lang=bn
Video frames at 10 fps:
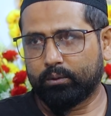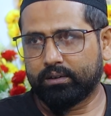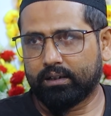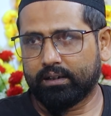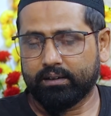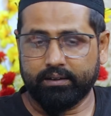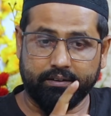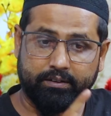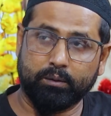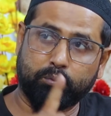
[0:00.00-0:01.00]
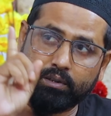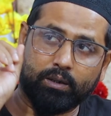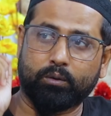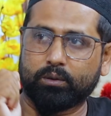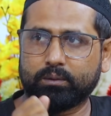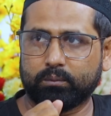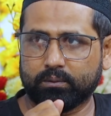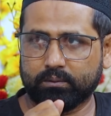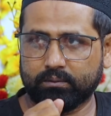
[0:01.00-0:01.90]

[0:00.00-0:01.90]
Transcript: করল এই রিপোর্টটা হন দিব